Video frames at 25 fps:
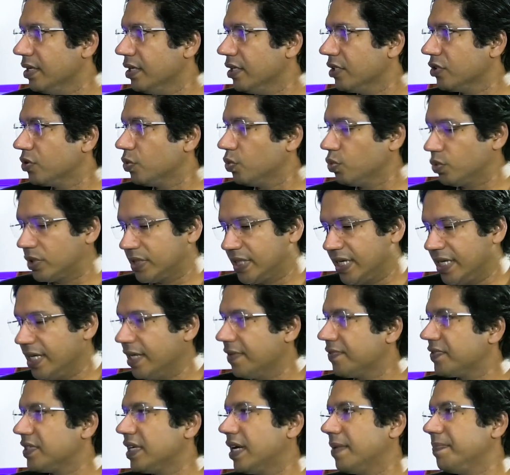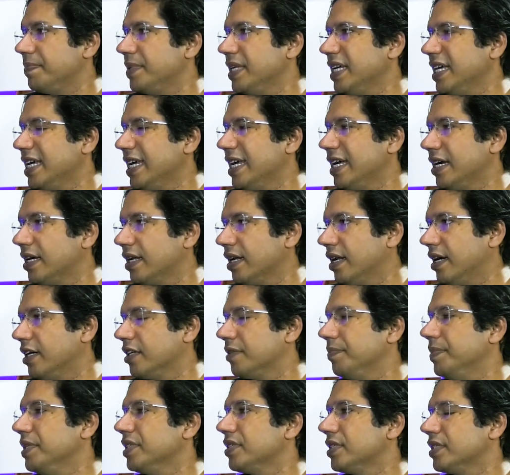तो उसके इफ्ज़ आपने एक लाख
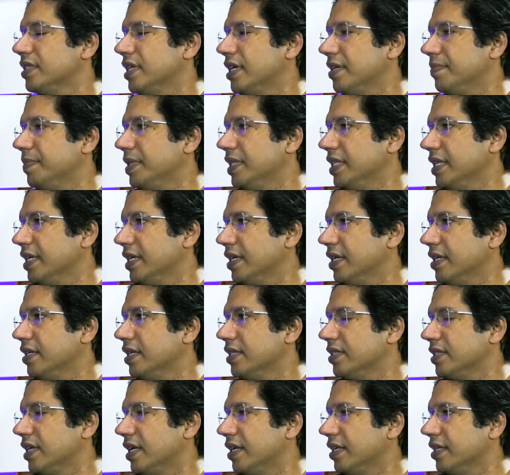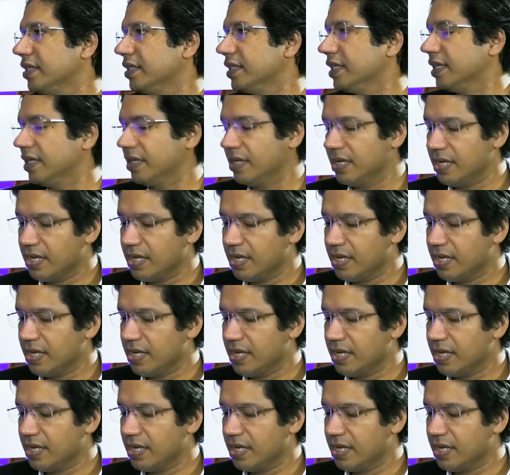बीस हज़ार बंदे का नजराना दिया